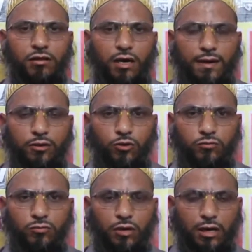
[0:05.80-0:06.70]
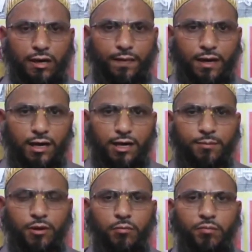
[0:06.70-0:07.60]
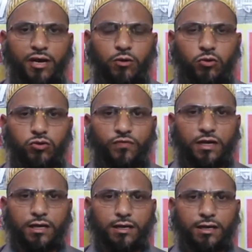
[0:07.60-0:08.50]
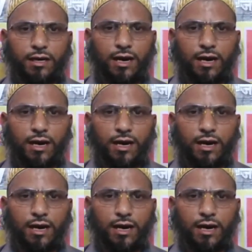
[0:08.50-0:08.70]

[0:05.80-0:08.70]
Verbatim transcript: असल आदाब मैं हूं यूसुफ अली